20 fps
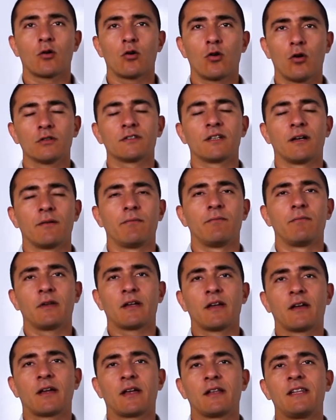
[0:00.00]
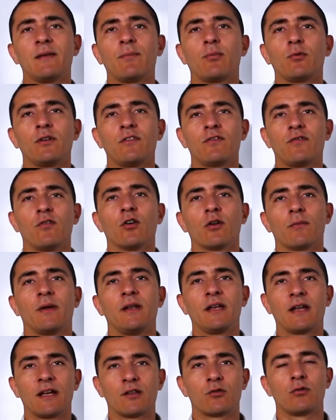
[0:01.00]
cosa, che, che tipo di
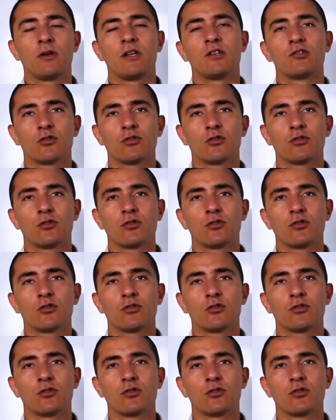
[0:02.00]
forme di chetoni